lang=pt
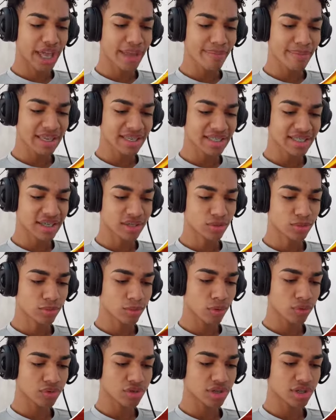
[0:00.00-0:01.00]
arremessando um
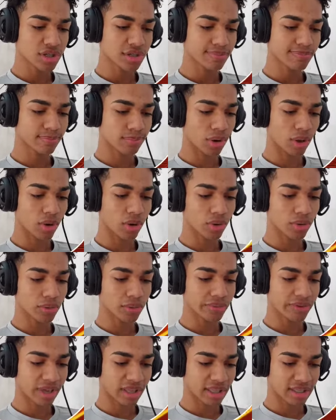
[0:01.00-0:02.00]
monte de
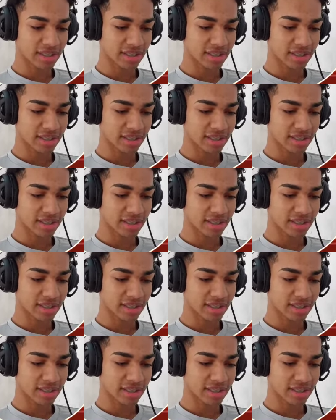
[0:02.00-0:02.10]
bloco, velho.